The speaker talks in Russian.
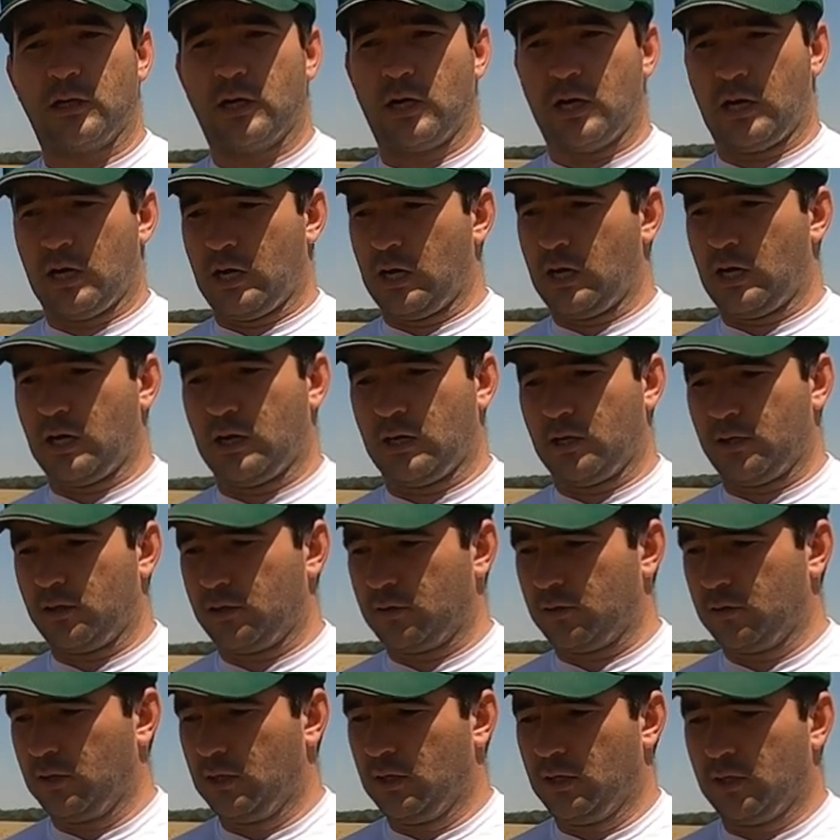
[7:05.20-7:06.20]

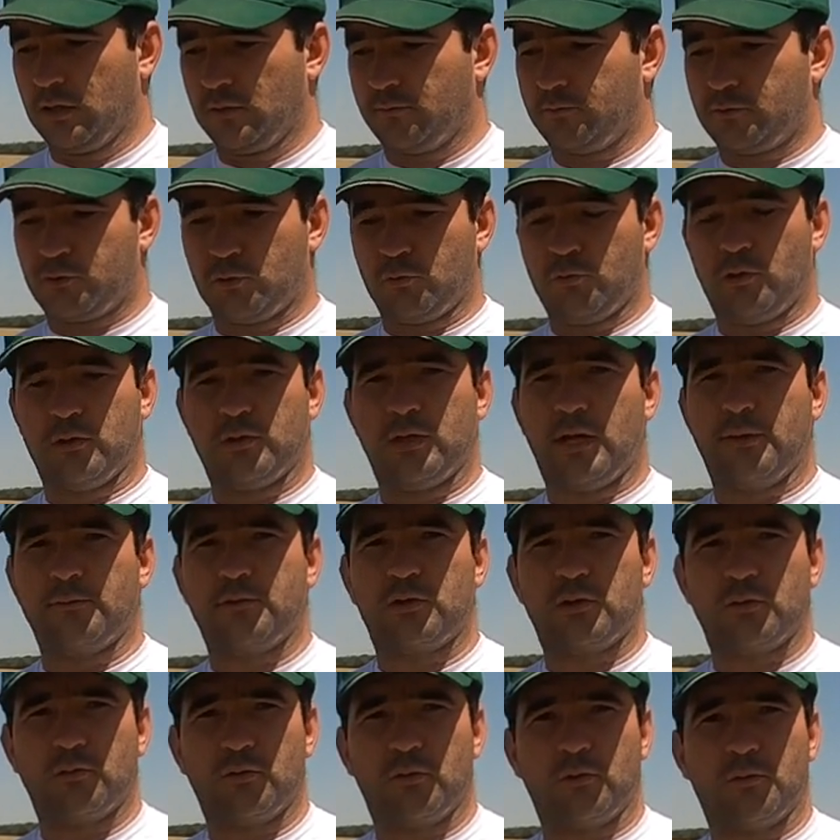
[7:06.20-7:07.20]
А
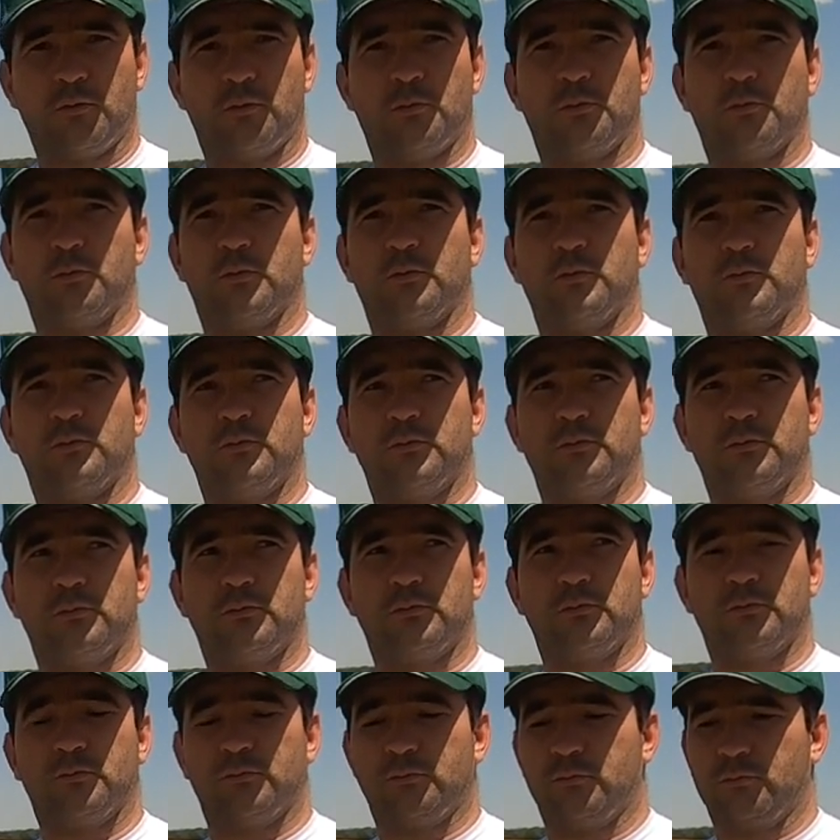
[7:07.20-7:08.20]
всего-навсего
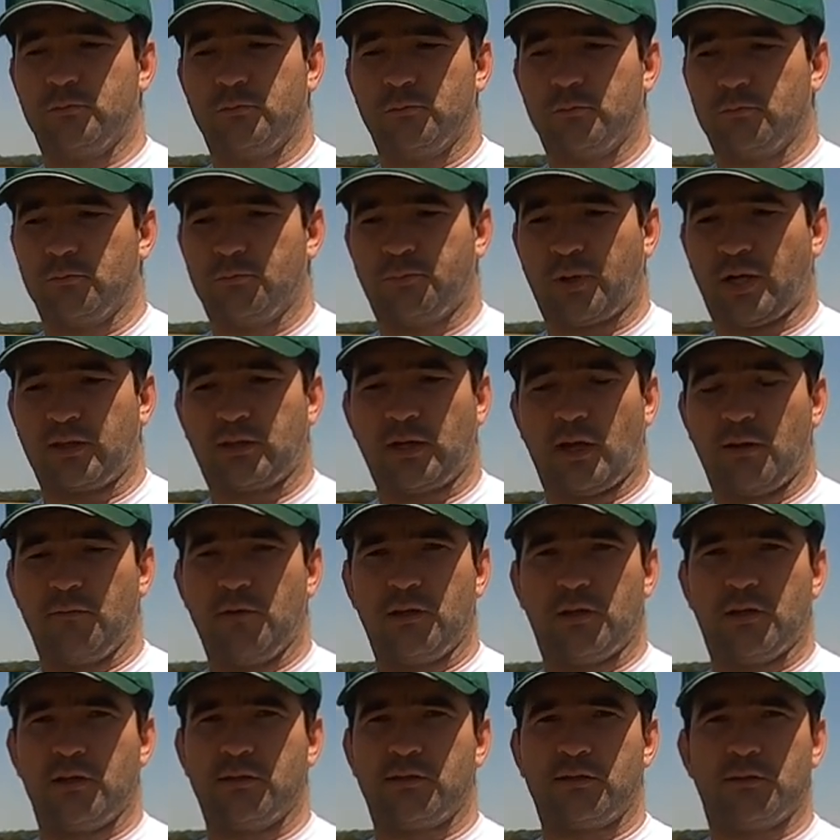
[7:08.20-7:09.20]

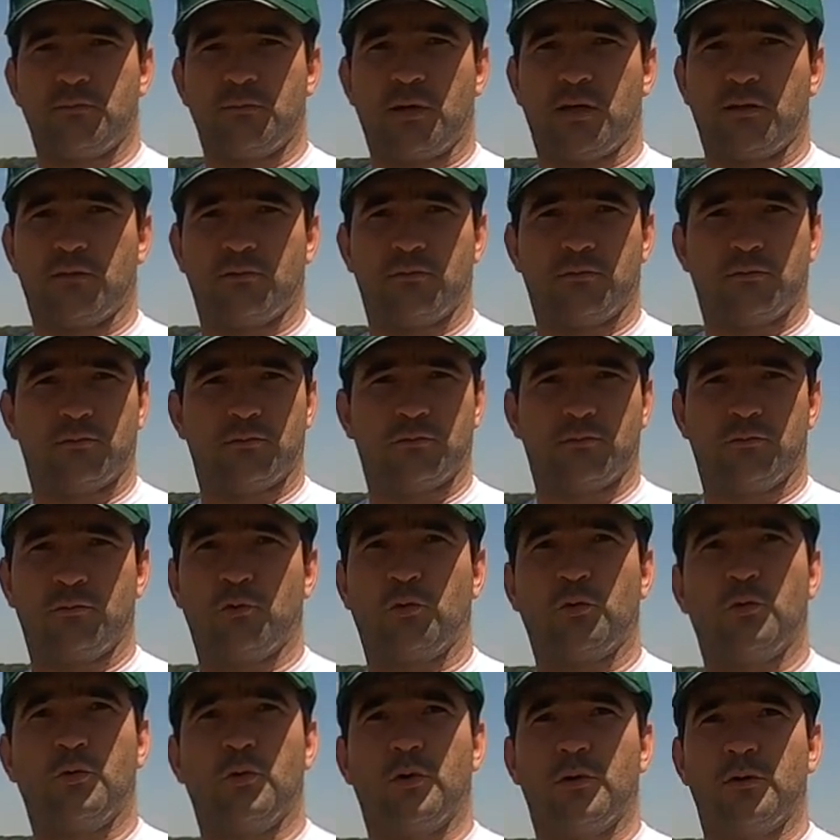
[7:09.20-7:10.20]
протравитель семян
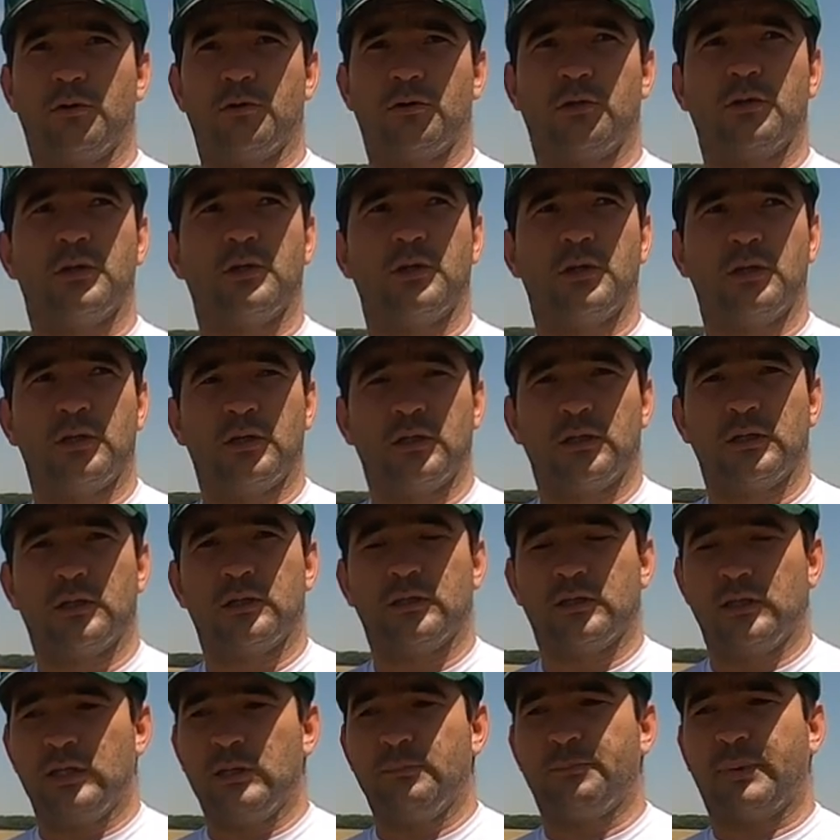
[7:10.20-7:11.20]
другой.
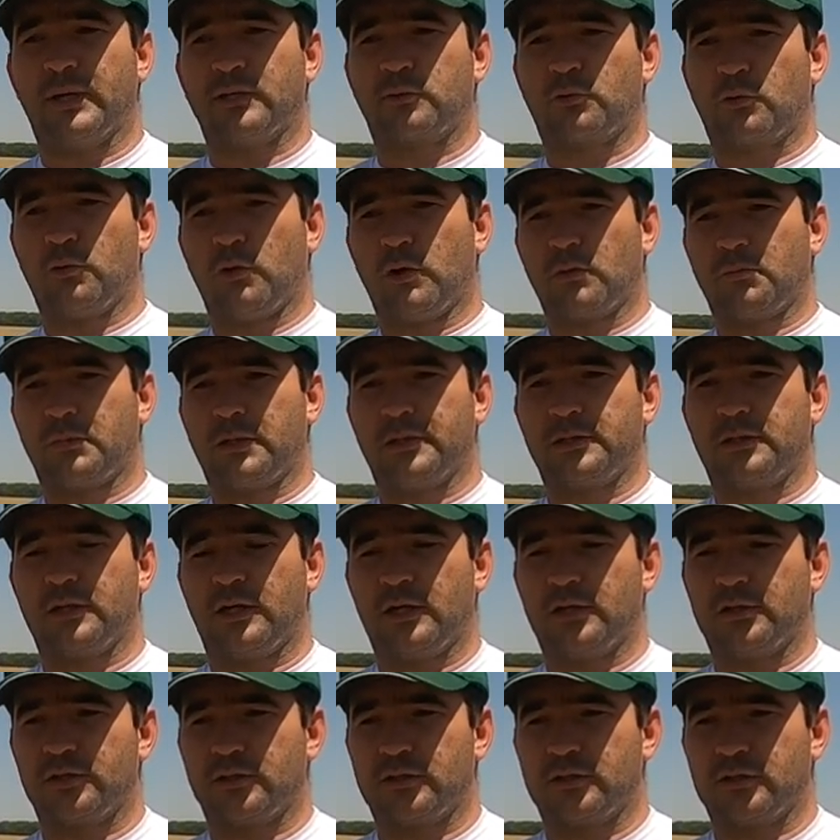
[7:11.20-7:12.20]
И подкормка
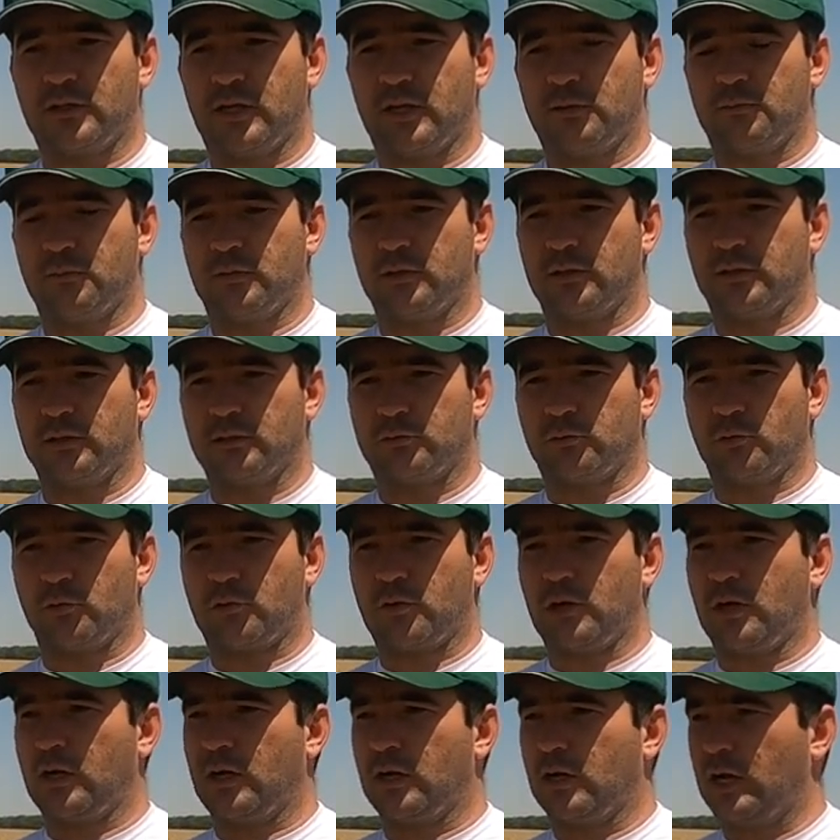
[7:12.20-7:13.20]
та же самая,
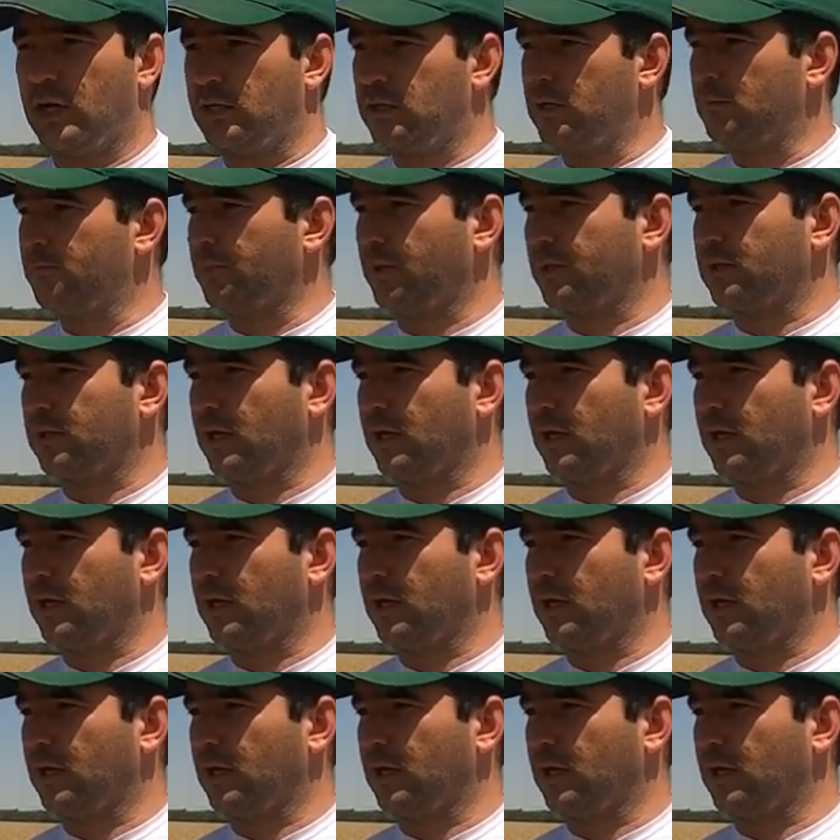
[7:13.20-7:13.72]
только один